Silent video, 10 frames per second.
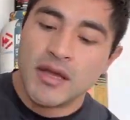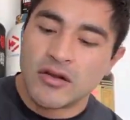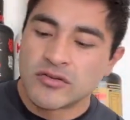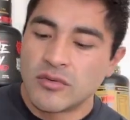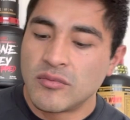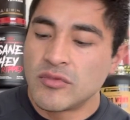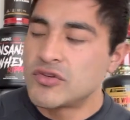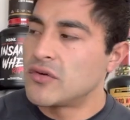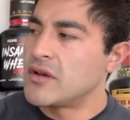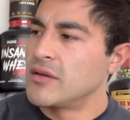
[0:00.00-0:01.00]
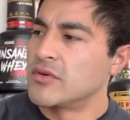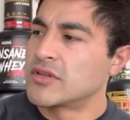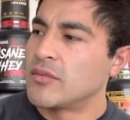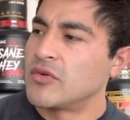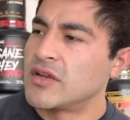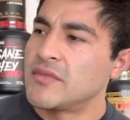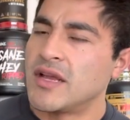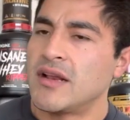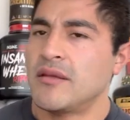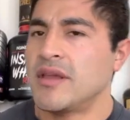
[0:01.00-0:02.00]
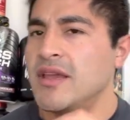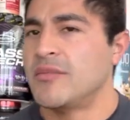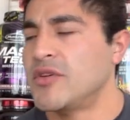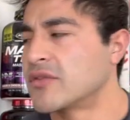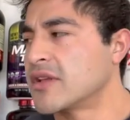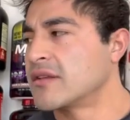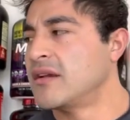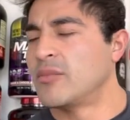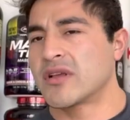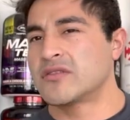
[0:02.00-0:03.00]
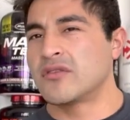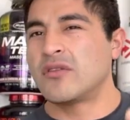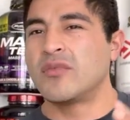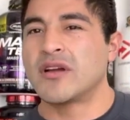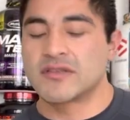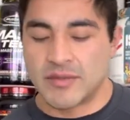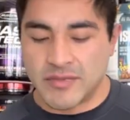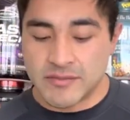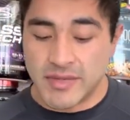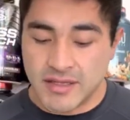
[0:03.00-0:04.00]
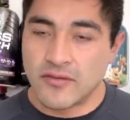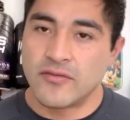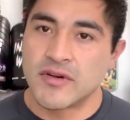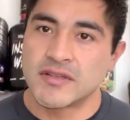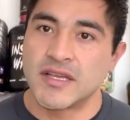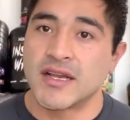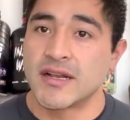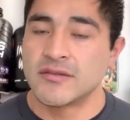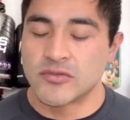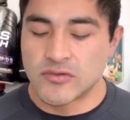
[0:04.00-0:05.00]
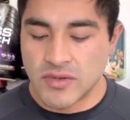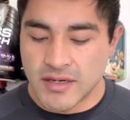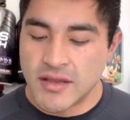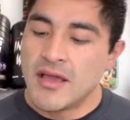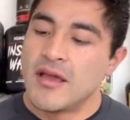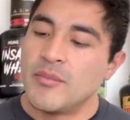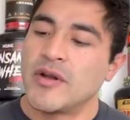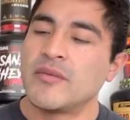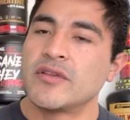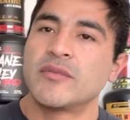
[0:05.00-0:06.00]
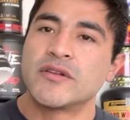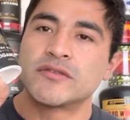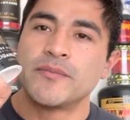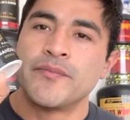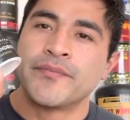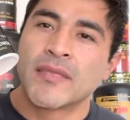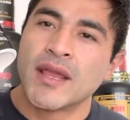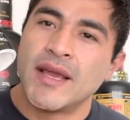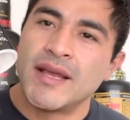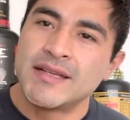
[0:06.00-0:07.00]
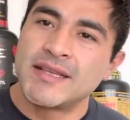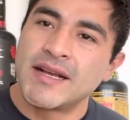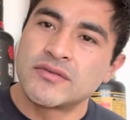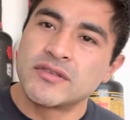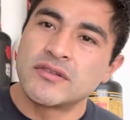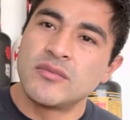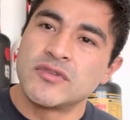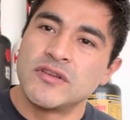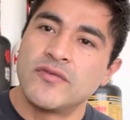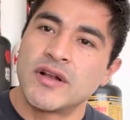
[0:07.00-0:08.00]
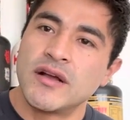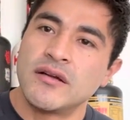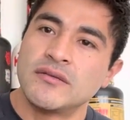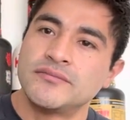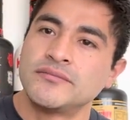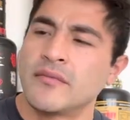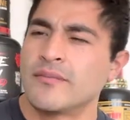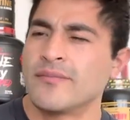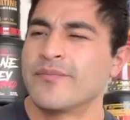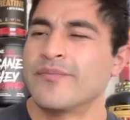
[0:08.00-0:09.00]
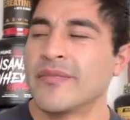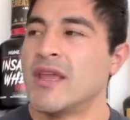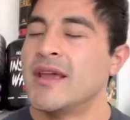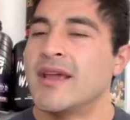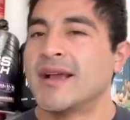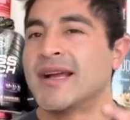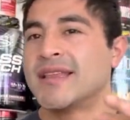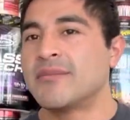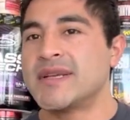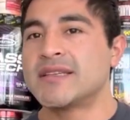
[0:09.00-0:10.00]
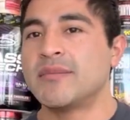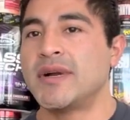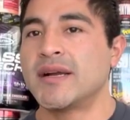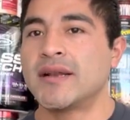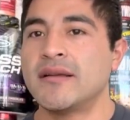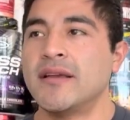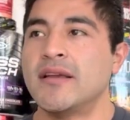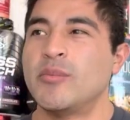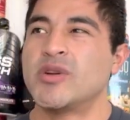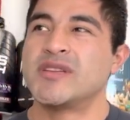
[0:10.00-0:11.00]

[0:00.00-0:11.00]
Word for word: Consumo mucho el Ibotamarel y el Newton, porque son como que los que más me han dado fuerza y ganancia muscular. Pero bueno, hermanos, en este caso es como si fuera mm, ganar masa magra, pero